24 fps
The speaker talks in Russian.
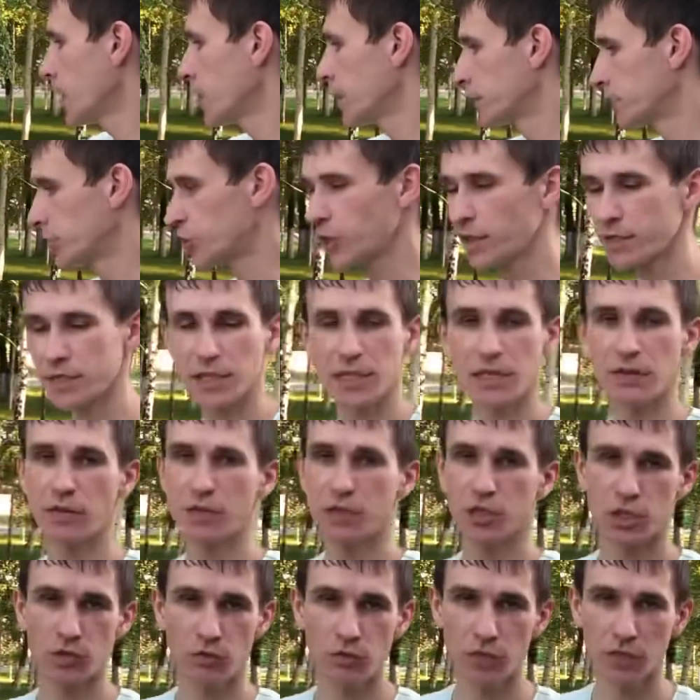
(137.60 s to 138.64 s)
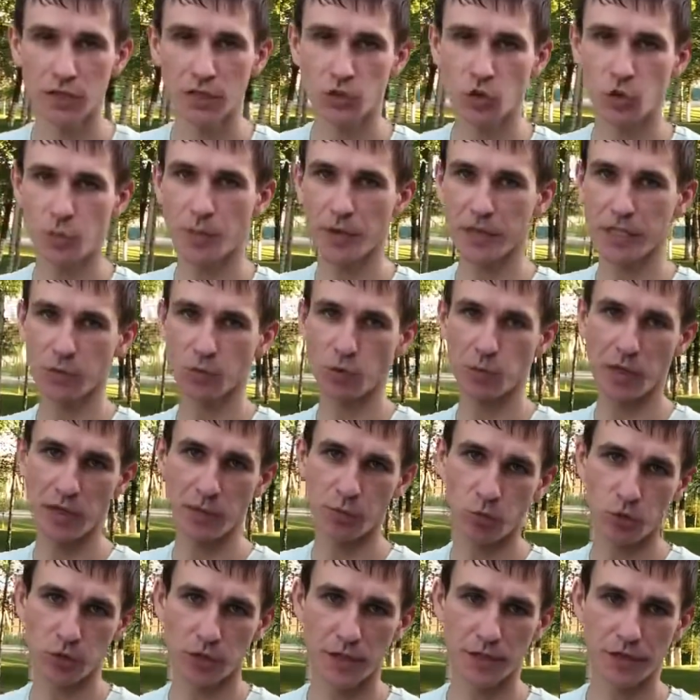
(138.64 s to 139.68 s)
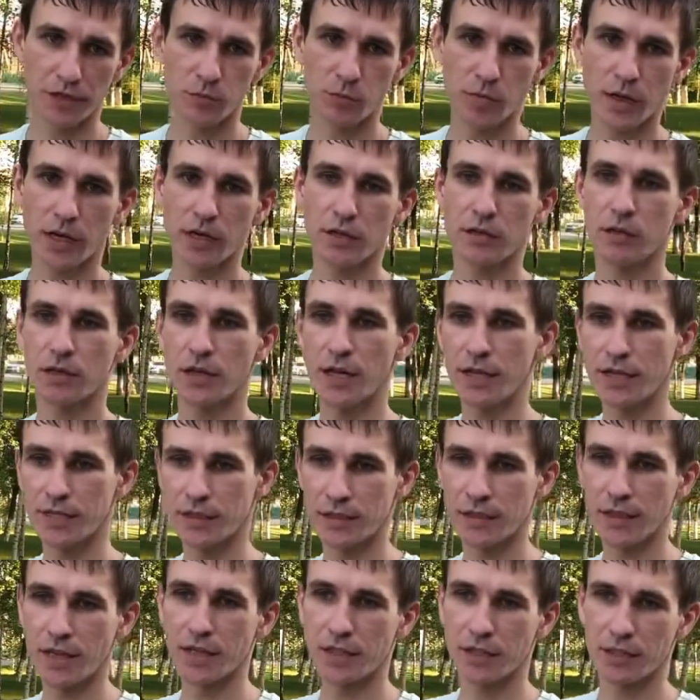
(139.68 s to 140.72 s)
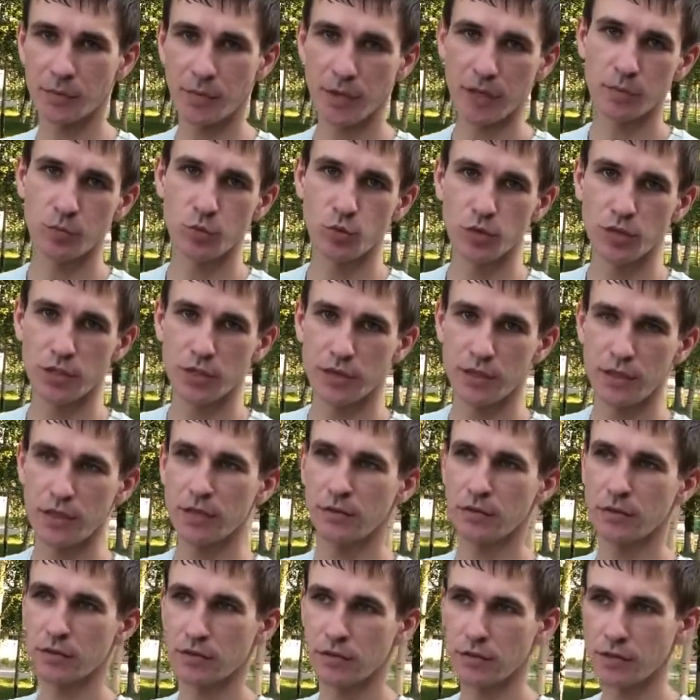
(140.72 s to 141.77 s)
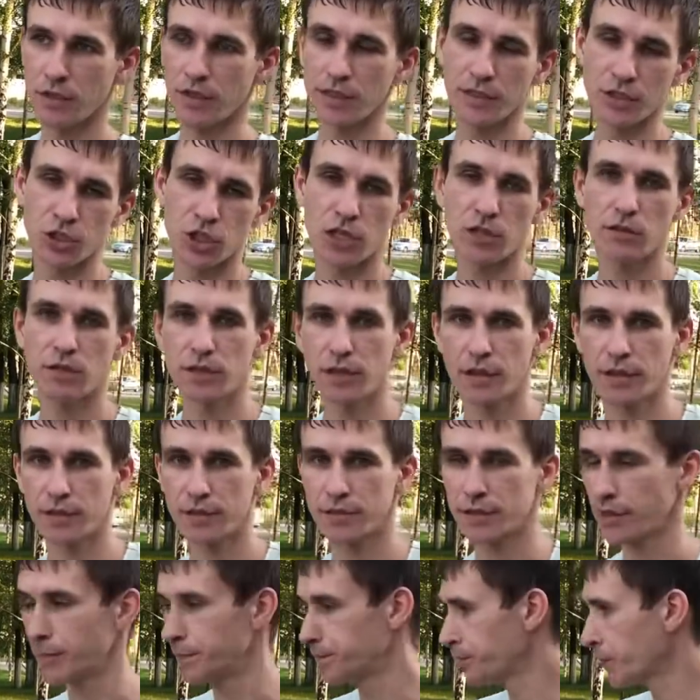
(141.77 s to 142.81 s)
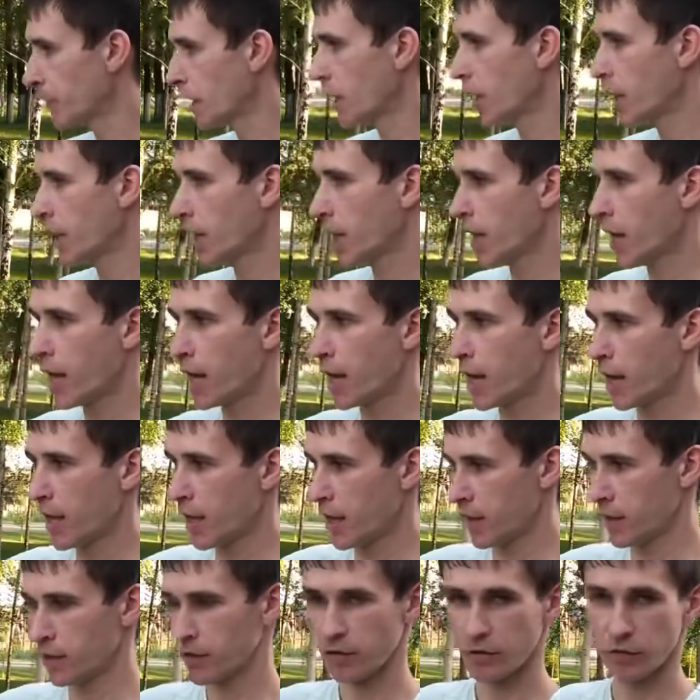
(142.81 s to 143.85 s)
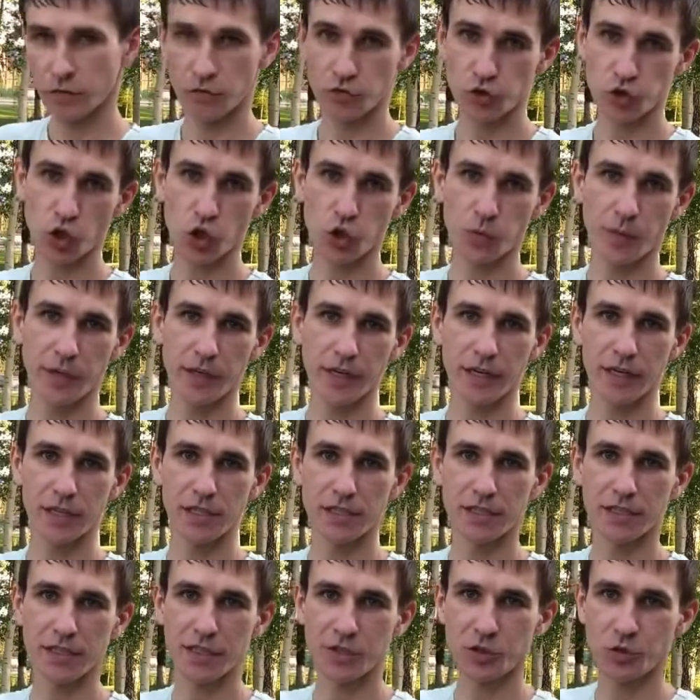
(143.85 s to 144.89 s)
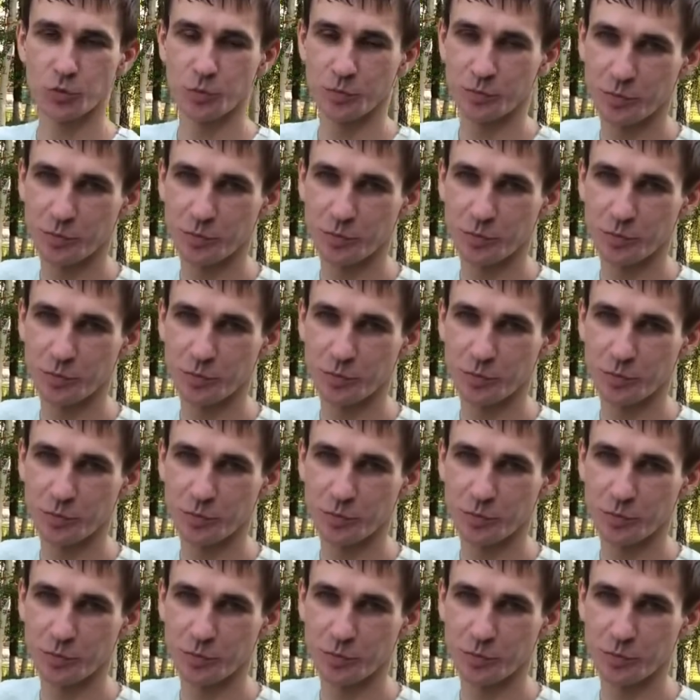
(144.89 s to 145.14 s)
Сейчас этого ничего нету, поэтому у меня будет один бар. Этот бар будет идти от начала и до конца. Ну что ж, поехали на трассу.